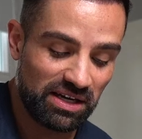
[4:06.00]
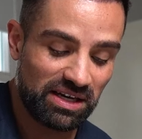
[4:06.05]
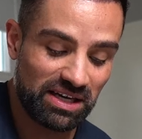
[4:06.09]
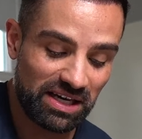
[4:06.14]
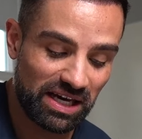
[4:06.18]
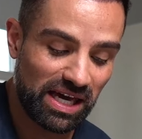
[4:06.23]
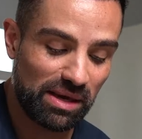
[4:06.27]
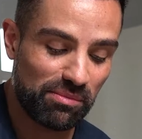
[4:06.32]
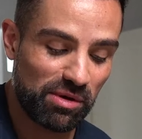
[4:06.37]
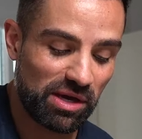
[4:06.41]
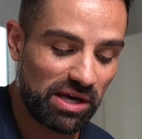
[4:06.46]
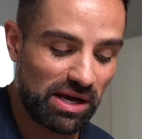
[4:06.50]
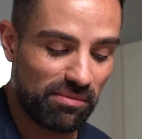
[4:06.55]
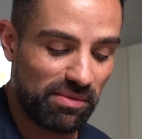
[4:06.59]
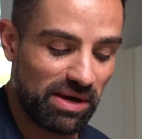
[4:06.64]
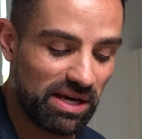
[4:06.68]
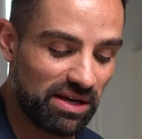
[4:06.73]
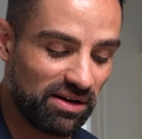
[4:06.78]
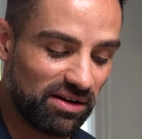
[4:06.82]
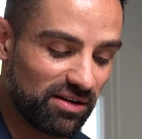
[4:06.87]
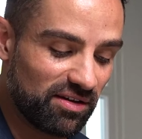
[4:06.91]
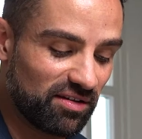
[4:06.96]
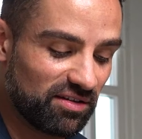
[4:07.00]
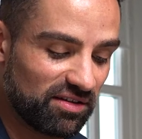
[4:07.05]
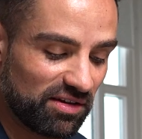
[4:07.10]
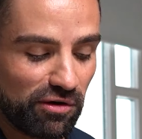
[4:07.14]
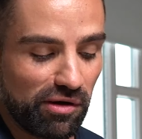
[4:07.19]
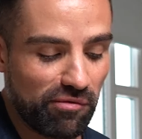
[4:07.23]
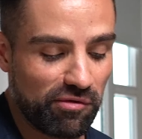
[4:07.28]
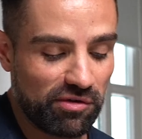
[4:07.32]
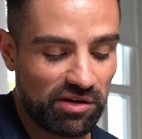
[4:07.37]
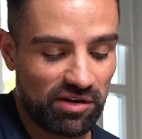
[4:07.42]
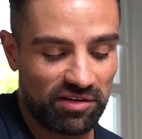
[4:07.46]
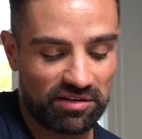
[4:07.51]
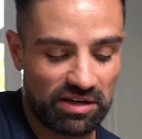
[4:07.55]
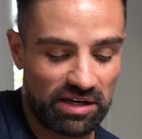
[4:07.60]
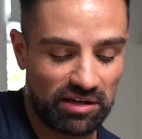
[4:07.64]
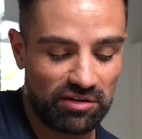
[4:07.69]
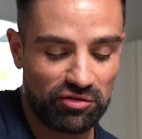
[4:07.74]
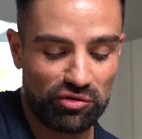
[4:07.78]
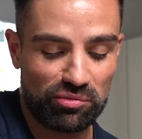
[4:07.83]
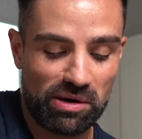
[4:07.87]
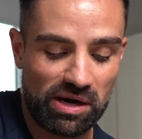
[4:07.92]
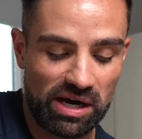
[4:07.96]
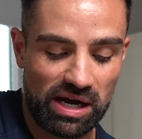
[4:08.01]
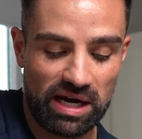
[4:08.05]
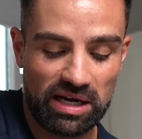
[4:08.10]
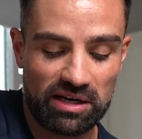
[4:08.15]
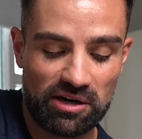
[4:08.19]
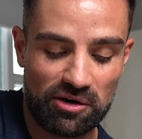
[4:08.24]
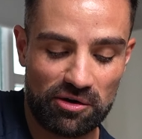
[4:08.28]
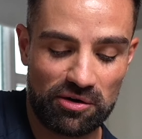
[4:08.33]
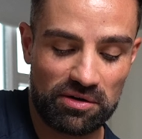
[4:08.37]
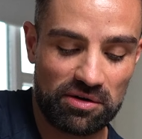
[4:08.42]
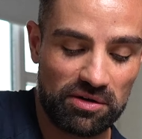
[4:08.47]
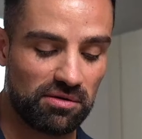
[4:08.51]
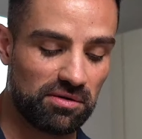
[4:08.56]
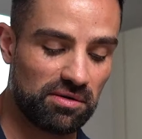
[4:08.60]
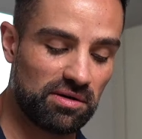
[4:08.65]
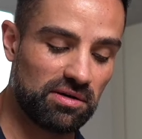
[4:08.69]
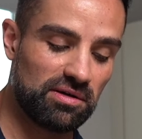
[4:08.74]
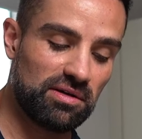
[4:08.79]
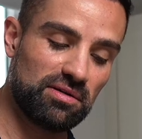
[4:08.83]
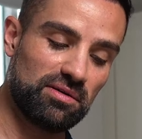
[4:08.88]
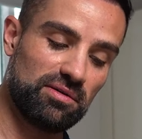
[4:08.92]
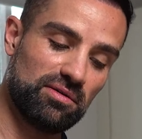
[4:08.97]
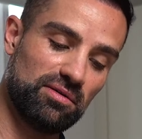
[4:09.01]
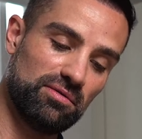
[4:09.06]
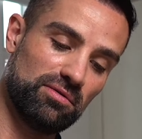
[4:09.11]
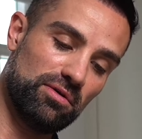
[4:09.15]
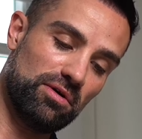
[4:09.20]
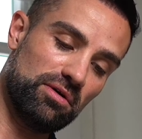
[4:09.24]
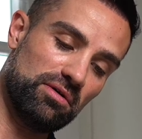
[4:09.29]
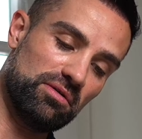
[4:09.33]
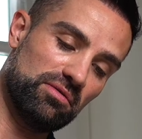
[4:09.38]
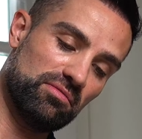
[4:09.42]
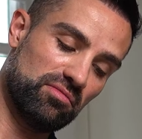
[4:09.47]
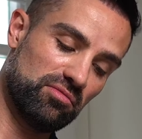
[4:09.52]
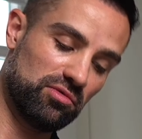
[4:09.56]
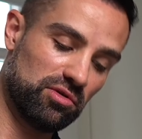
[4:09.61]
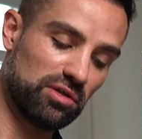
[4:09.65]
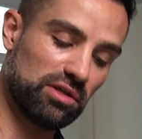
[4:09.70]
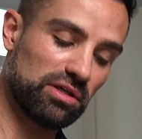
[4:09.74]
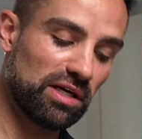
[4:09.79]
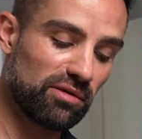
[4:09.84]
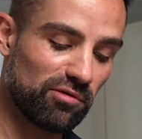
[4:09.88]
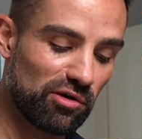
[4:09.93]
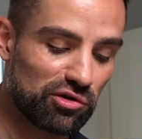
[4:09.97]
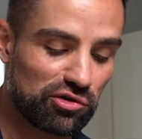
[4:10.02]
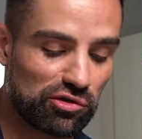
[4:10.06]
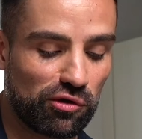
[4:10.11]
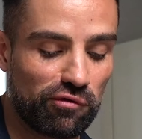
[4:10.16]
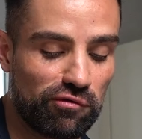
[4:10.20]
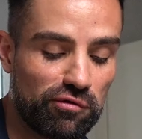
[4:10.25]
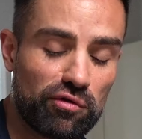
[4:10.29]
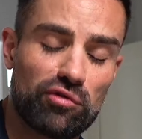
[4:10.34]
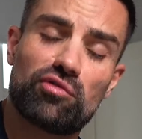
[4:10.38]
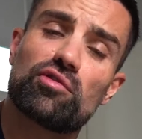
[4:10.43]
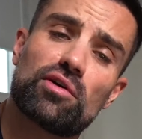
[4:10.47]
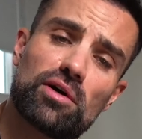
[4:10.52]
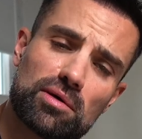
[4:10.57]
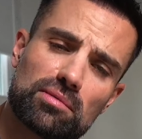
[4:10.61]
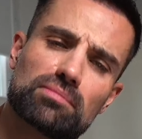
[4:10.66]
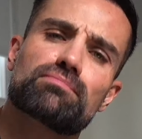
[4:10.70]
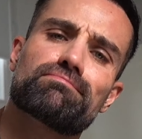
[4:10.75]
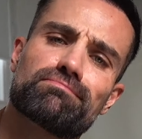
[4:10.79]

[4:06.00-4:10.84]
cremig am Ende ist, können wir das gleich super reinhauen und ja, kriegen wir schon noch flüssiger.